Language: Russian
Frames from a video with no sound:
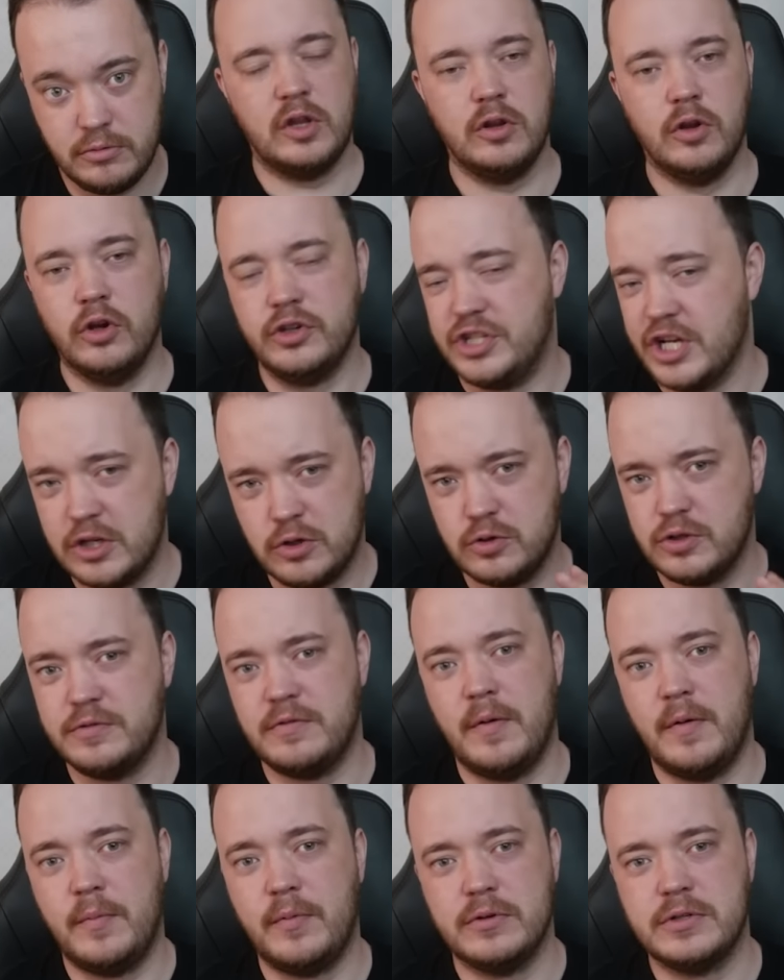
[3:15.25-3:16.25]
Но сейчас уже
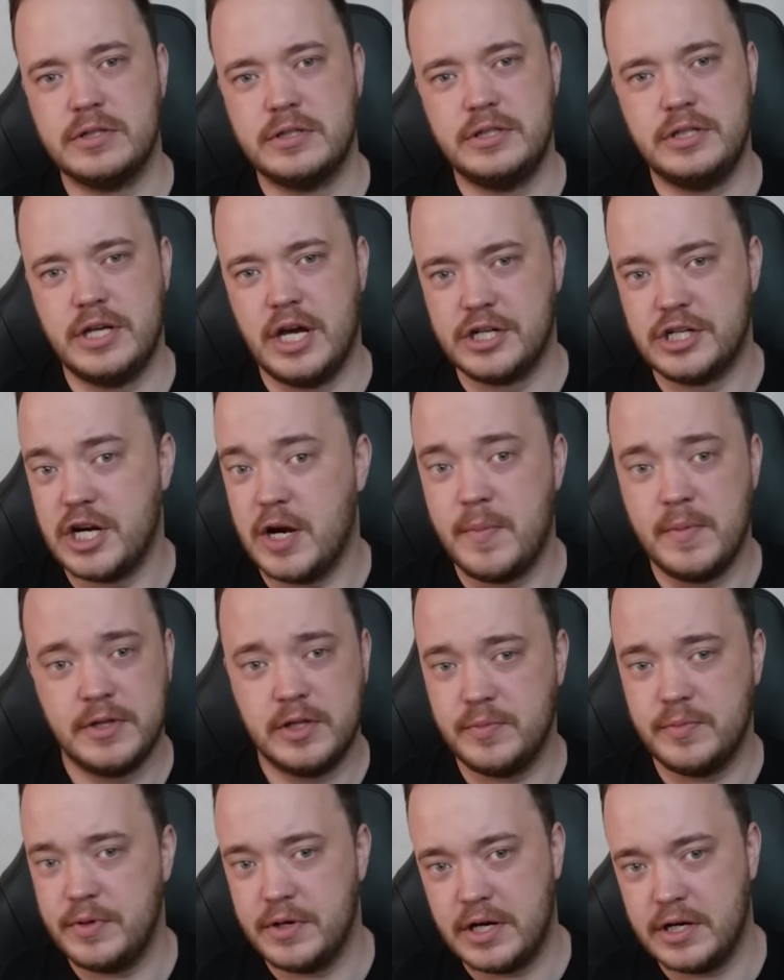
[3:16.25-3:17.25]
вопрос не о
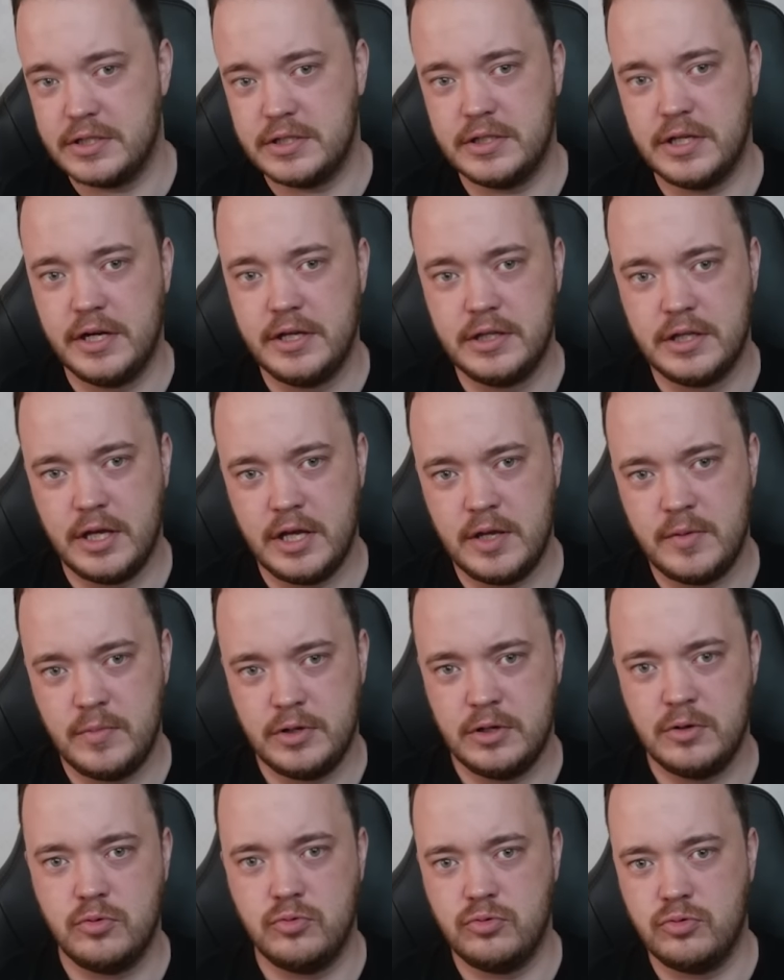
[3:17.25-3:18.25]
шахматах, мне кажется, стоит, а
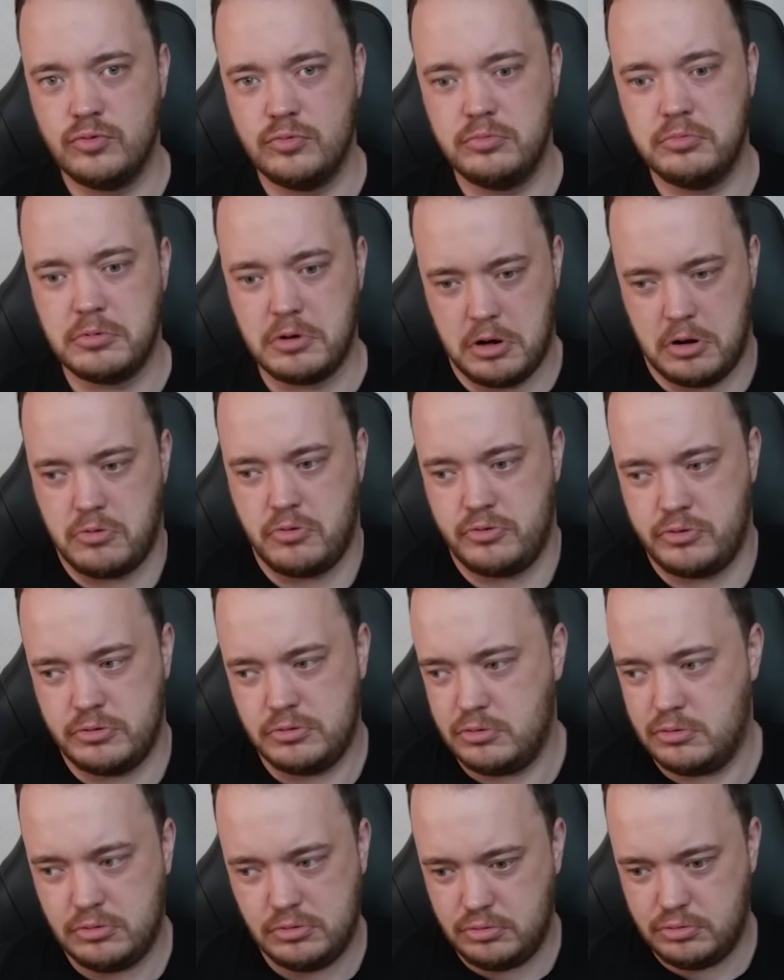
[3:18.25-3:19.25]
именно о
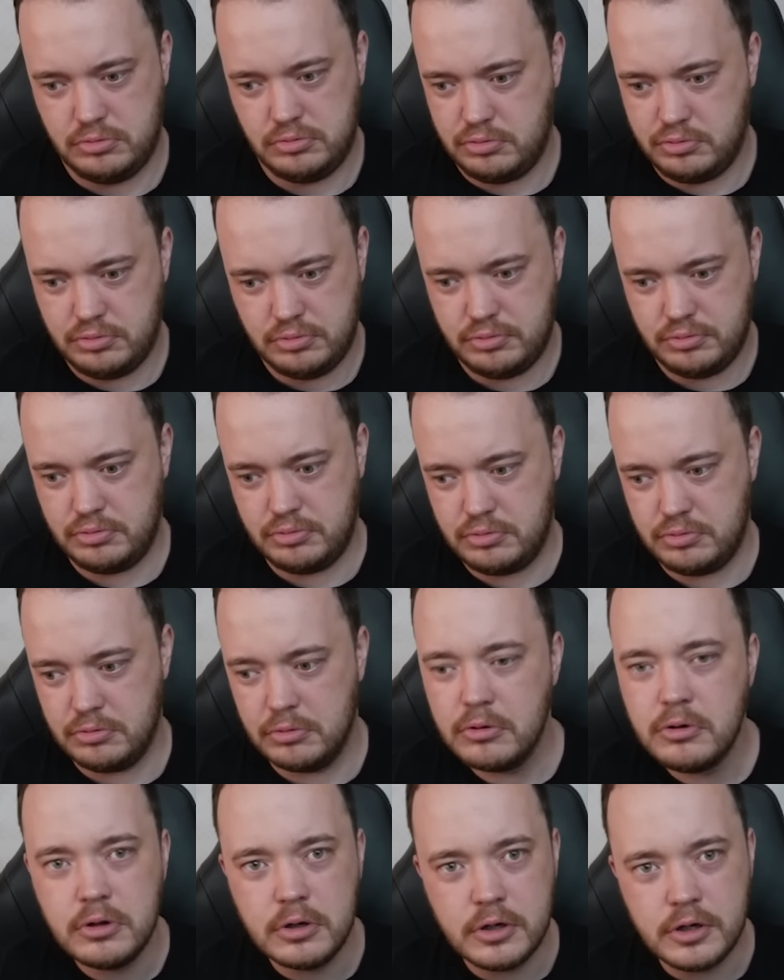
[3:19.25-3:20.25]
какой-то
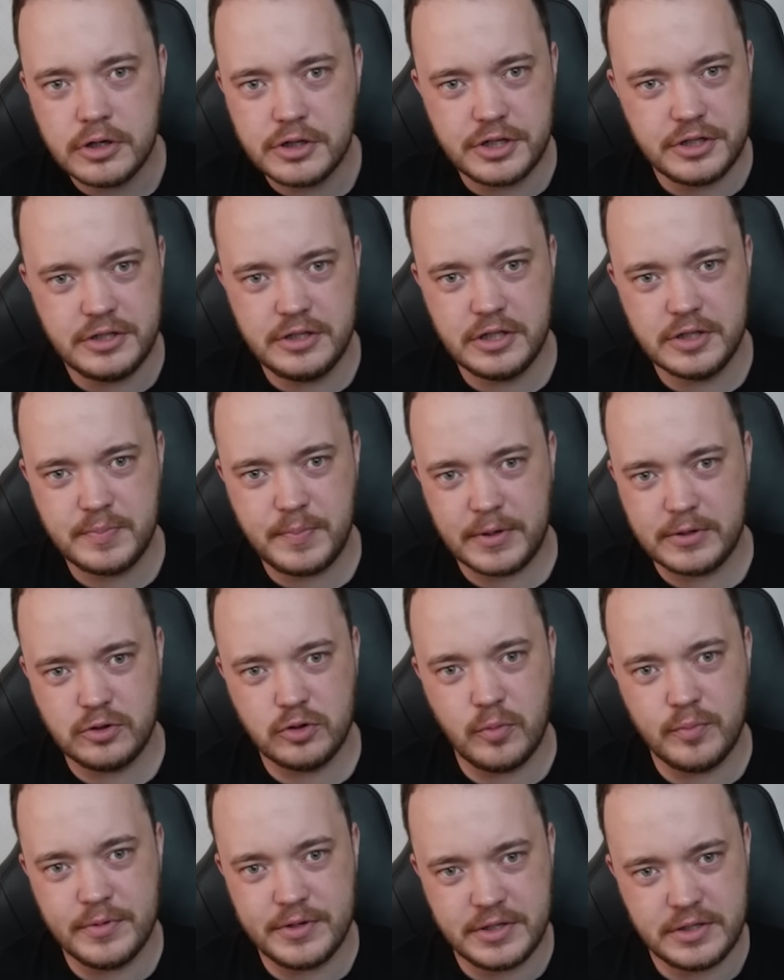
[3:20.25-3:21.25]

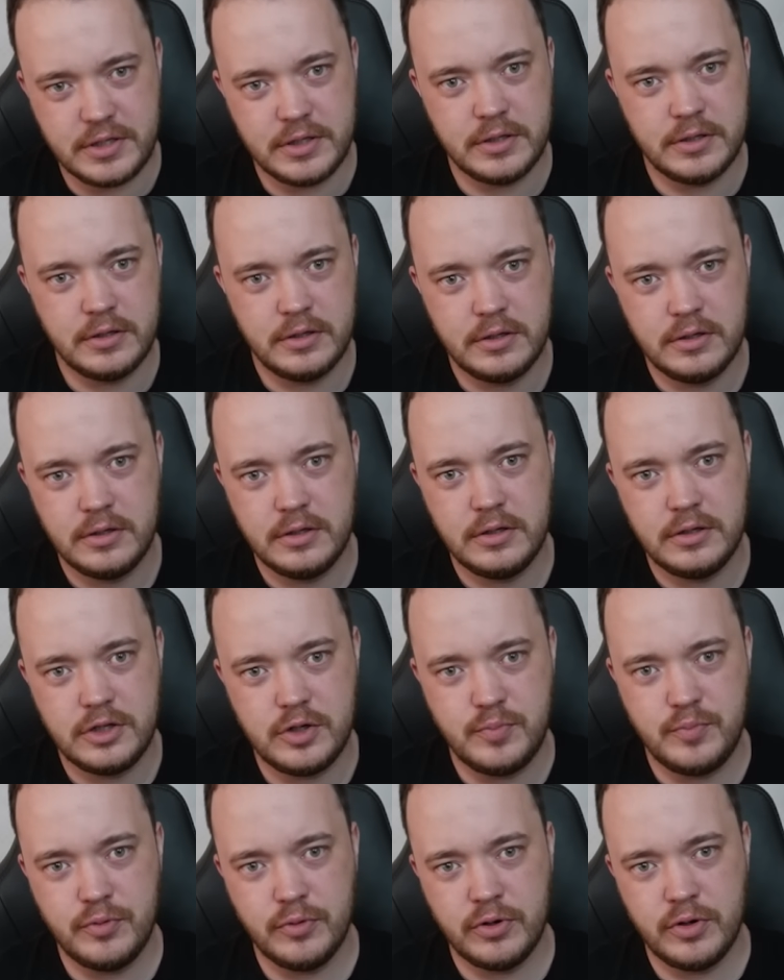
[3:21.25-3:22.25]
жизнеспособности
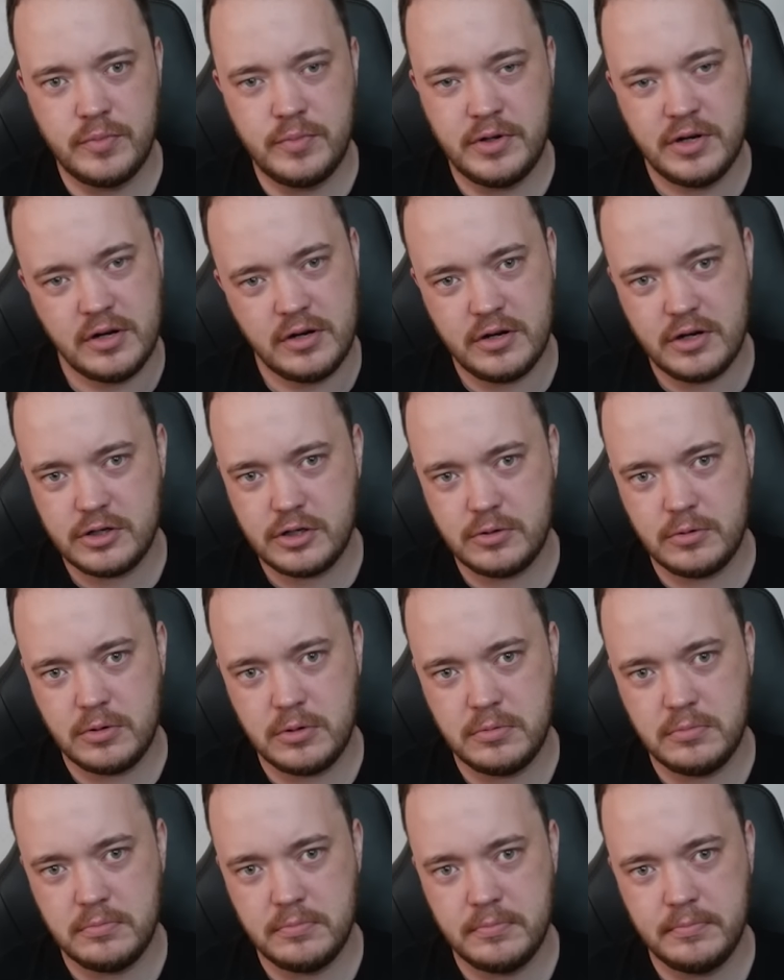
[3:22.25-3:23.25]
чемпиона мира
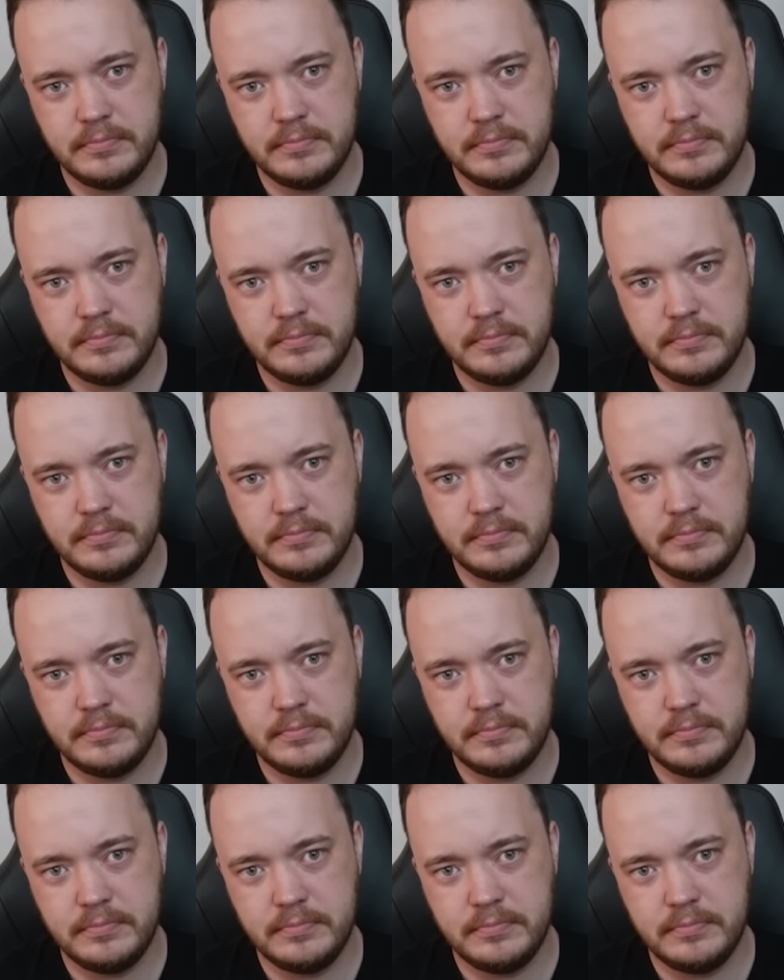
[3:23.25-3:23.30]
нашего.